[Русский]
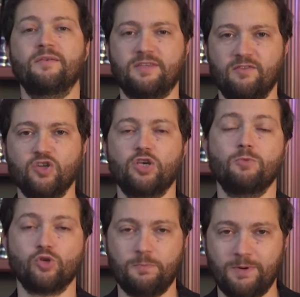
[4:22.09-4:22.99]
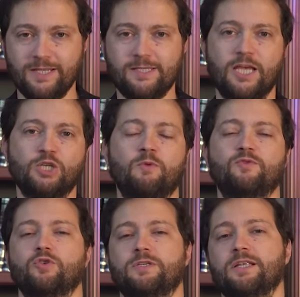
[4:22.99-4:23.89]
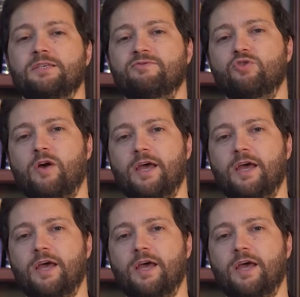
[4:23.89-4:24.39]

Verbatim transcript: Всевышний может по-настоящему все делать и все